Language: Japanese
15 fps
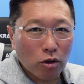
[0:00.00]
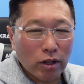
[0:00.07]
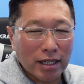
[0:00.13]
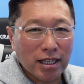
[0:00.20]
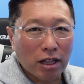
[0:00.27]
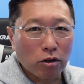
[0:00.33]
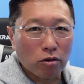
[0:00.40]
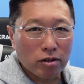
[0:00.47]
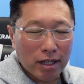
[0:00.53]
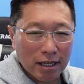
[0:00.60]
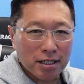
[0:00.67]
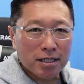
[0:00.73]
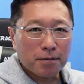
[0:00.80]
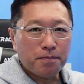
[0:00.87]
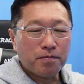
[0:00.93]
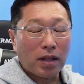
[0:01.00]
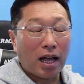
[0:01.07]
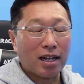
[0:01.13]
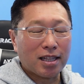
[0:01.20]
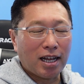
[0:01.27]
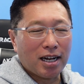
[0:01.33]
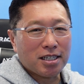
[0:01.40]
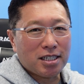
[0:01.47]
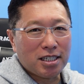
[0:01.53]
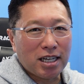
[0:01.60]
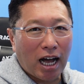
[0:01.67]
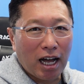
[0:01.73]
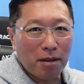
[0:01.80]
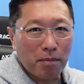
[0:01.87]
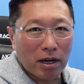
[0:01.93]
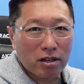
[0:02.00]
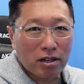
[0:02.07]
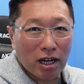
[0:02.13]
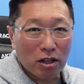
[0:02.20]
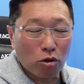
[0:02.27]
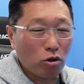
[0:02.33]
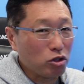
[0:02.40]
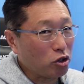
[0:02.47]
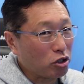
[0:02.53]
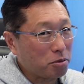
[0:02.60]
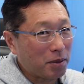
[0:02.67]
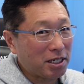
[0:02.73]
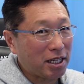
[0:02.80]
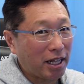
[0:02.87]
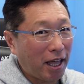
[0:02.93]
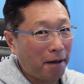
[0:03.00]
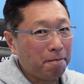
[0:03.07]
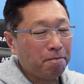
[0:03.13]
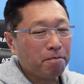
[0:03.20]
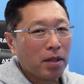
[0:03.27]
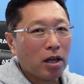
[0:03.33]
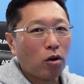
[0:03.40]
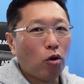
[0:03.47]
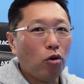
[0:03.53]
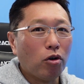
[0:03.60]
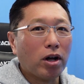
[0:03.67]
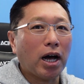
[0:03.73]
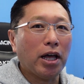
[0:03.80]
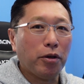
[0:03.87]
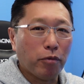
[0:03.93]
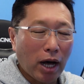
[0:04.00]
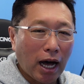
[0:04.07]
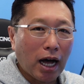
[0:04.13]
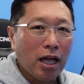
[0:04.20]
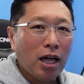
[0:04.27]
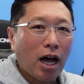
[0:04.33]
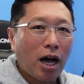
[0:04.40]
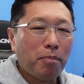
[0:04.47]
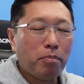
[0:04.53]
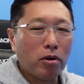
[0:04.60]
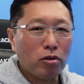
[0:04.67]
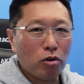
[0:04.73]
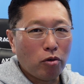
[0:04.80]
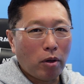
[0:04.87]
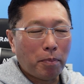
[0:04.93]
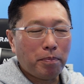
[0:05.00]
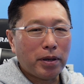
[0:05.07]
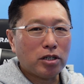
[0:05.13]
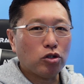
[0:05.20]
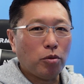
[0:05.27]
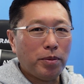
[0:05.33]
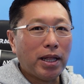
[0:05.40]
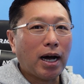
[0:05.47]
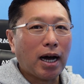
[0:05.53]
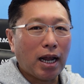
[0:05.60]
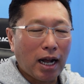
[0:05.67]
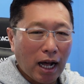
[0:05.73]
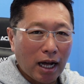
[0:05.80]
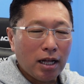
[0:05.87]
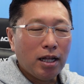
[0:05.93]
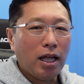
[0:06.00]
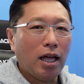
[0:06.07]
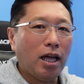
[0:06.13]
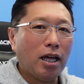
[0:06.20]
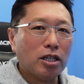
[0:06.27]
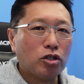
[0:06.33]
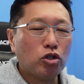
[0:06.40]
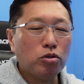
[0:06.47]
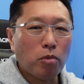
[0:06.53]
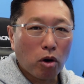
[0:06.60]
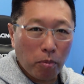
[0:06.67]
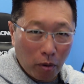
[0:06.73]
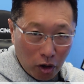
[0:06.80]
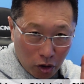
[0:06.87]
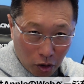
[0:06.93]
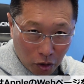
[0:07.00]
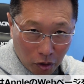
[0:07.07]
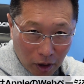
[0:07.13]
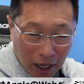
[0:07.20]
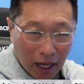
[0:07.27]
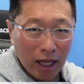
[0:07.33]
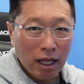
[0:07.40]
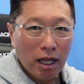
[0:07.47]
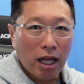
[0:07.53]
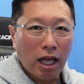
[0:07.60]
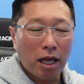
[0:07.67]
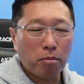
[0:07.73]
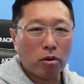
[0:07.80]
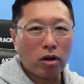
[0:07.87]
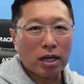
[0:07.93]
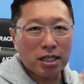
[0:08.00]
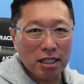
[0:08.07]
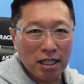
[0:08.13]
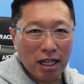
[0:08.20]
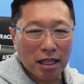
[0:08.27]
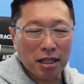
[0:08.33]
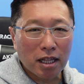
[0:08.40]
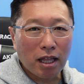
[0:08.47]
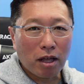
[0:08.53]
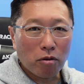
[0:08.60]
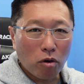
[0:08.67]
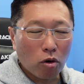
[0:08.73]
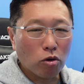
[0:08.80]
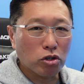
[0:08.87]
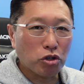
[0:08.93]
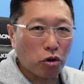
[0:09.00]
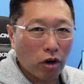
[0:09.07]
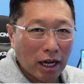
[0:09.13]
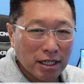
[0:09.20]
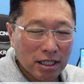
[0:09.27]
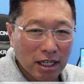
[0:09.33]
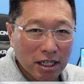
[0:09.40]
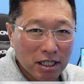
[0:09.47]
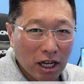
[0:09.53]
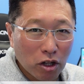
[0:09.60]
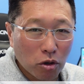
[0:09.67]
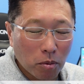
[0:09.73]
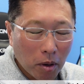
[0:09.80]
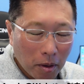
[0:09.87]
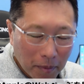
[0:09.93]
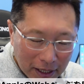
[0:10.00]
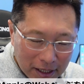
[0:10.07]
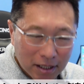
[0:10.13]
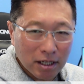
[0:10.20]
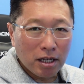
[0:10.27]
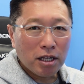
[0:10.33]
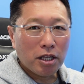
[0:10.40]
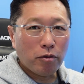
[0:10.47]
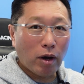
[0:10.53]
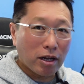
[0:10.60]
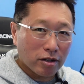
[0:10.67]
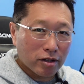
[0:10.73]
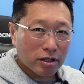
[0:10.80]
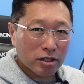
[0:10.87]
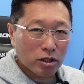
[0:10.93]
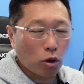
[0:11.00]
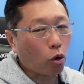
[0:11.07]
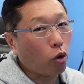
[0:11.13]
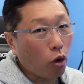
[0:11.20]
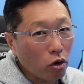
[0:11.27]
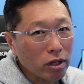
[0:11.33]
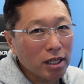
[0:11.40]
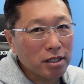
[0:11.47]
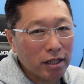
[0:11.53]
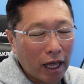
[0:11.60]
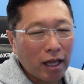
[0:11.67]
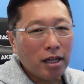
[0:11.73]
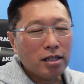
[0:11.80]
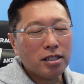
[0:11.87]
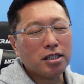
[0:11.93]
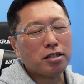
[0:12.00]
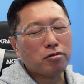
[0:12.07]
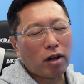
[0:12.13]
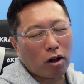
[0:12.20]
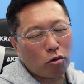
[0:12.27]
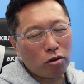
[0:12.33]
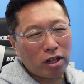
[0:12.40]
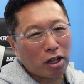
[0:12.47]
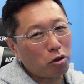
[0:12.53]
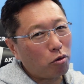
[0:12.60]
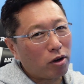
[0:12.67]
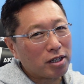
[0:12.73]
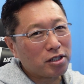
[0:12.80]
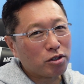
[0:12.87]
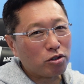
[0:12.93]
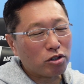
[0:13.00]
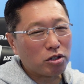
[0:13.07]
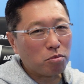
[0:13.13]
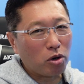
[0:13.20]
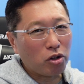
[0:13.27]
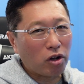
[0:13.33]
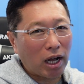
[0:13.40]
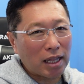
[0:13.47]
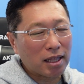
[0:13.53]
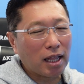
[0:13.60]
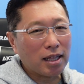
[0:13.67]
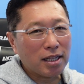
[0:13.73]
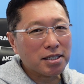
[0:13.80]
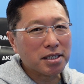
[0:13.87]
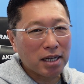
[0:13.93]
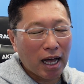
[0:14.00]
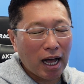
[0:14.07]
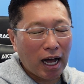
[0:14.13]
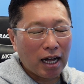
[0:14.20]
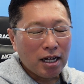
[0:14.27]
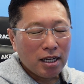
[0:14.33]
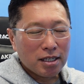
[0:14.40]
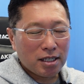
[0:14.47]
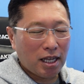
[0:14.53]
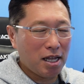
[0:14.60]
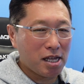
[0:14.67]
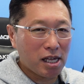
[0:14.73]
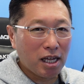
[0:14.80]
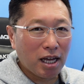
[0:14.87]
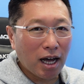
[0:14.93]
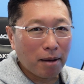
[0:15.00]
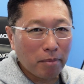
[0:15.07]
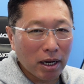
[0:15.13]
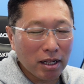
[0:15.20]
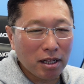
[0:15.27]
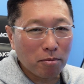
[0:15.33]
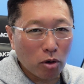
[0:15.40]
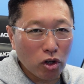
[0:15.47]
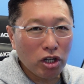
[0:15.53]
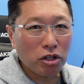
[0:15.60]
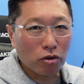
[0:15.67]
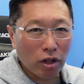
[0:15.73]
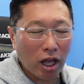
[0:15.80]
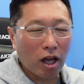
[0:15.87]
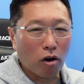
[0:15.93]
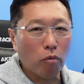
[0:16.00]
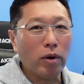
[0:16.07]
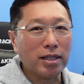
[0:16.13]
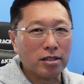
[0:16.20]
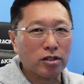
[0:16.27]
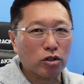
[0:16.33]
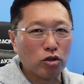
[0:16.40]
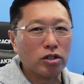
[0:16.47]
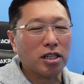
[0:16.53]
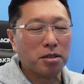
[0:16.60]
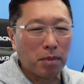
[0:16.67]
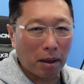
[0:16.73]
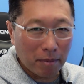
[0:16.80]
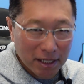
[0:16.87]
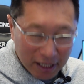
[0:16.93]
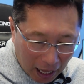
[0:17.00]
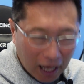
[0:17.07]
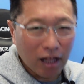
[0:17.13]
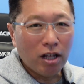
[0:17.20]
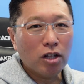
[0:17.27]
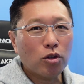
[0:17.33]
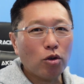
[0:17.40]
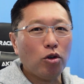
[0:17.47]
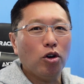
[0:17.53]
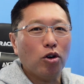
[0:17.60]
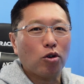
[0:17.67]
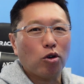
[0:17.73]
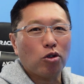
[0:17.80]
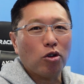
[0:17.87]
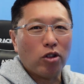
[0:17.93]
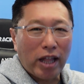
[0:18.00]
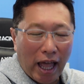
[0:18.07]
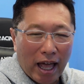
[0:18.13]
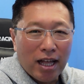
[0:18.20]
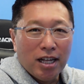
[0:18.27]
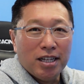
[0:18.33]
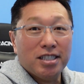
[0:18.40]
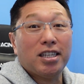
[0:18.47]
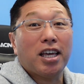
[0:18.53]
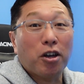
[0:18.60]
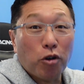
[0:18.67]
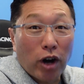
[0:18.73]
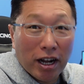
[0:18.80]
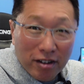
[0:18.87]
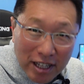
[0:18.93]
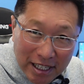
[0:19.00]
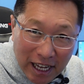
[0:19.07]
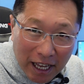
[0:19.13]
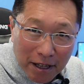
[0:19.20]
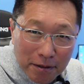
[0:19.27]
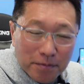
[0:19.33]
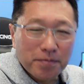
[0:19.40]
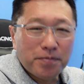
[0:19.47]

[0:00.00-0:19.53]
戸田悟です。新しい iMac が登場しましたね。今回は Apple のウェブページを見ながら、えー、注目ポイントとか、えー、僕が気になった点をご紹介していきたいと思います。いわゆる速報ですね。実はこんな動画作るつもりなかったんですが、製品があまりにもいいので思わず作ってしまいました。ということで、ぜひご覧ください。